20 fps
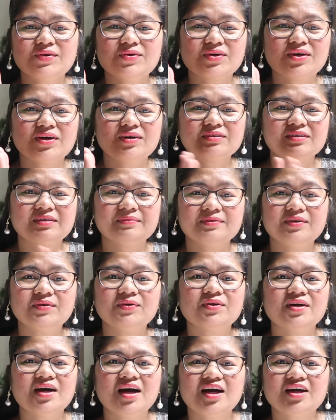Kung kausap
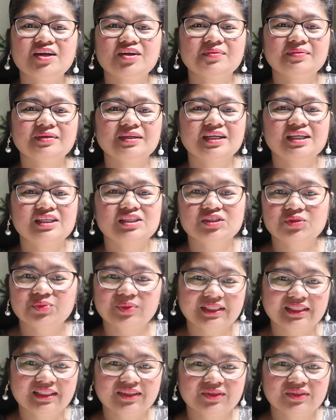nyo, gaano man
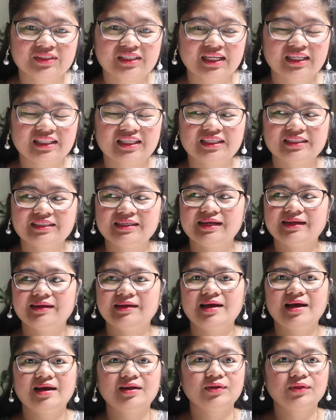ka-sweet yung salita
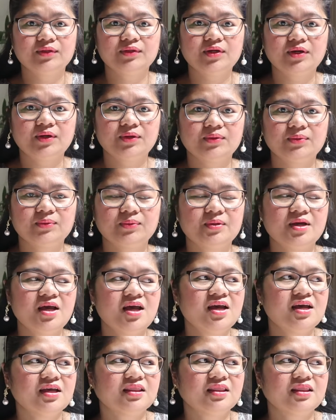niyan. Hello!